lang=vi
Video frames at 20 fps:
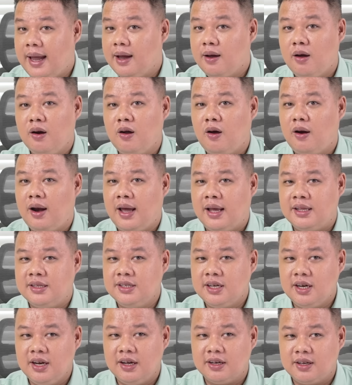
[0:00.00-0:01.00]
hai con còn lại
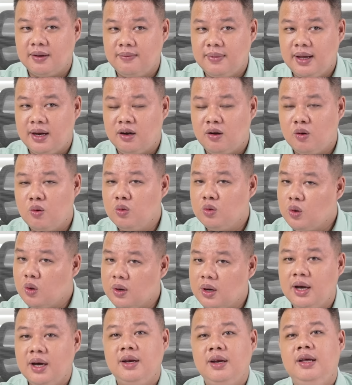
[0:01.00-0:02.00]
chất lượng tấm nền nó cũng
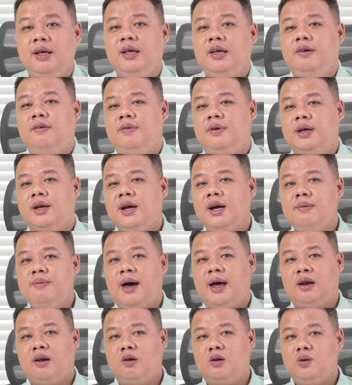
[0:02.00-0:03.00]
tốt hơn, vì cơ
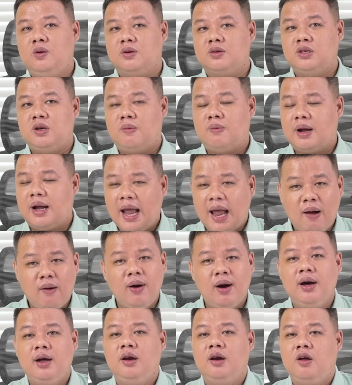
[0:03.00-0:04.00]
bản nó thuộc dòng
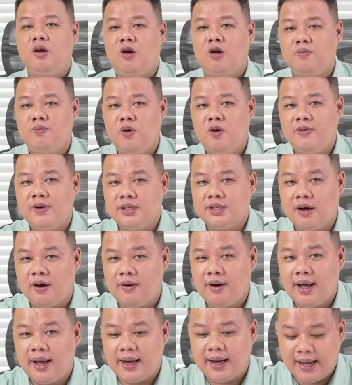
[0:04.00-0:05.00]
cao hơn. Còn Pova
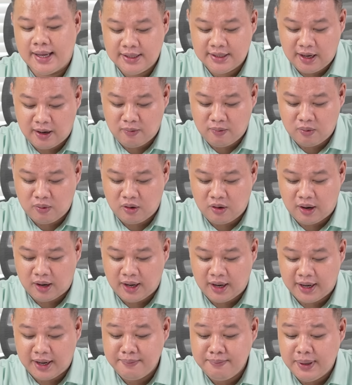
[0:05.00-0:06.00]
sáu là cái dòng gọi
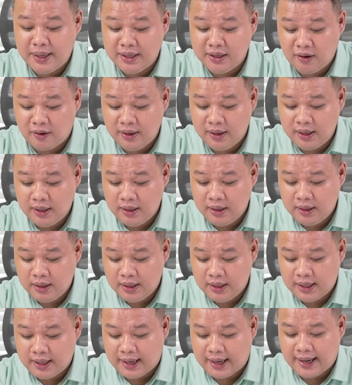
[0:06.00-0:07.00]
là gaming thôi.
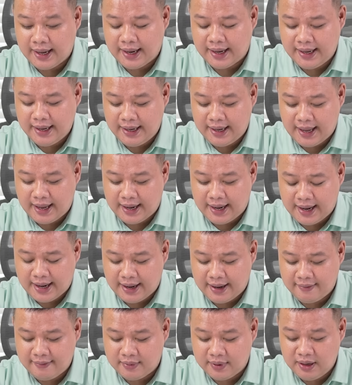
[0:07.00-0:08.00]
À, nên là là
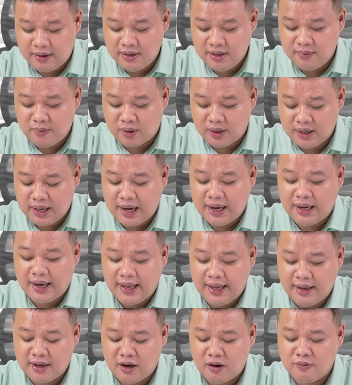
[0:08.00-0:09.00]
là nếu như muốn nâng
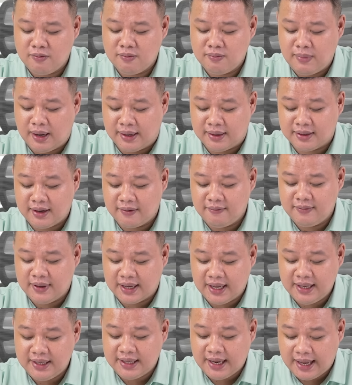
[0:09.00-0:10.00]
lên không bận tâm
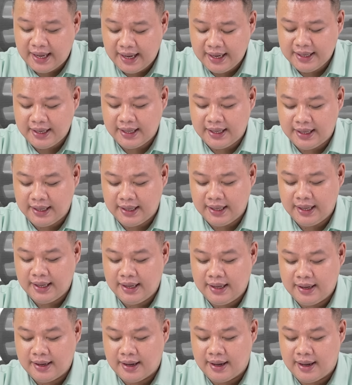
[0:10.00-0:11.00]
về kinh tế thì
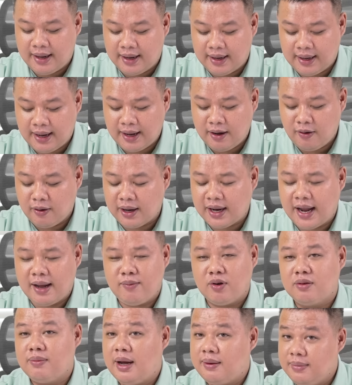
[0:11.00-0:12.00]
à, lấy con
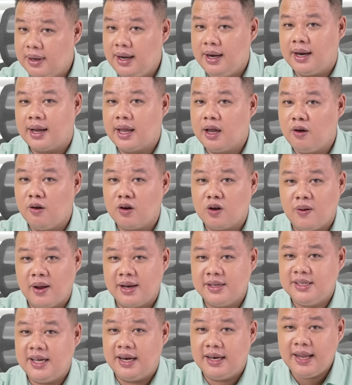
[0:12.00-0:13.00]
Camon ba mươi là cái con
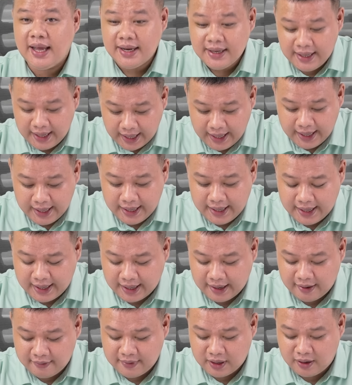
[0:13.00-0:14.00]
toàn diện nhất nha.
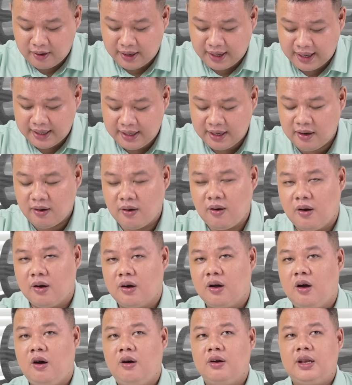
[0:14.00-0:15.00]
Đó, và con này thì nó
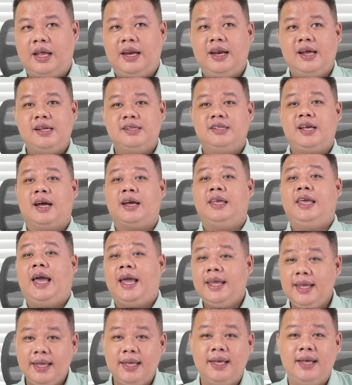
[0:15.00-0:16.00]
còn có tính năng sạc
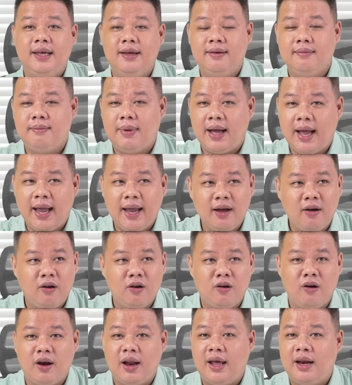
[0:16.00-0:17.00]
nhánh mà hai
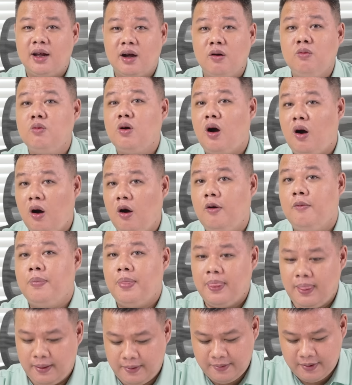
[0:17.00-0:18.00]
con còn lại là không có.
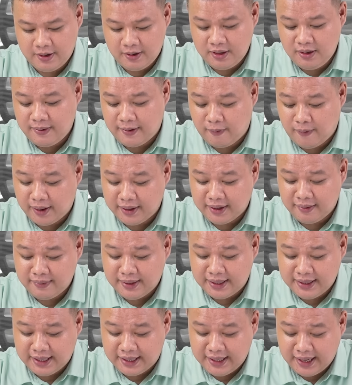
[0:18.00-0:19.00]
Nếu như mà quan tâm
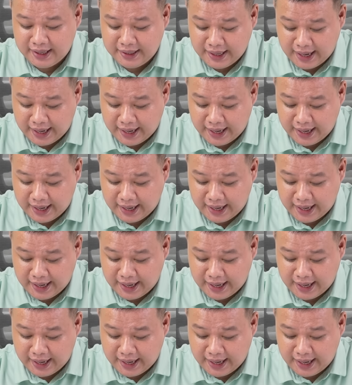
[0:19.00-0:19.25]
đến tính năng